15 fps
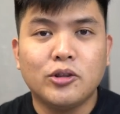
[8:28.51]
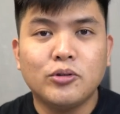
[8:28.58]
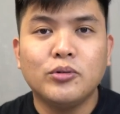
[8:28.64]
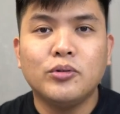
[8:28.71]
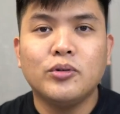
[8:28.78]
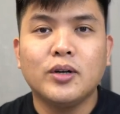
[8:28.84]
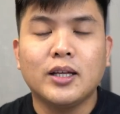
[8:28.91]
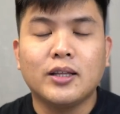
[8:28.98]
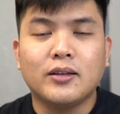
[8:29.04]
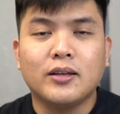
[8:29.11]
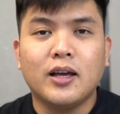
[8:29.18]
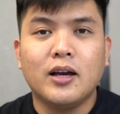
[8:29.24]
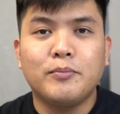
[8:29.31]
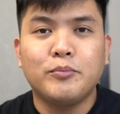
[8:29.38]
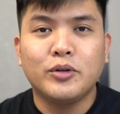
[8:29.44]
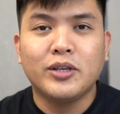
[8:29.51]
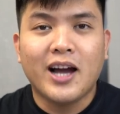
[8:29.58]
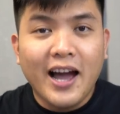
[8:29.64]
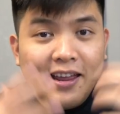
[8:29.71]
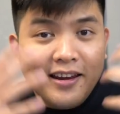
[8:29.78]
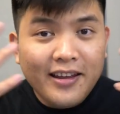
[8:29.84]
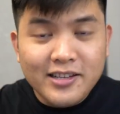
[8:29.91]
itu gitu ya,
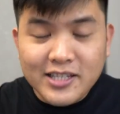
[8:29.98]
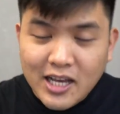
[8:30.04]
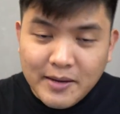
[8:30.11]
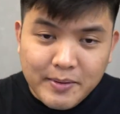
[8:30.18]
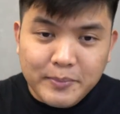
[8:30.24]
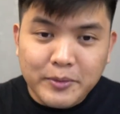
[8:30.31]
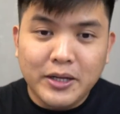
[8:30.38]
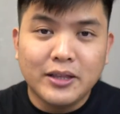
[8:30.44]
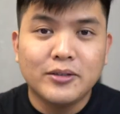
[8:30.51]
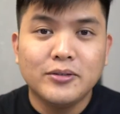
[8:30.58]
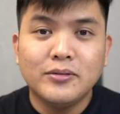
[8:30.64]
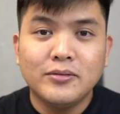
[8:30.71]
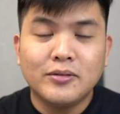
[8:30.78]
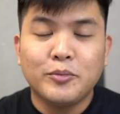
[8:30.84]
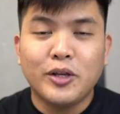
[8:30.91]
punya ideas apapun itu,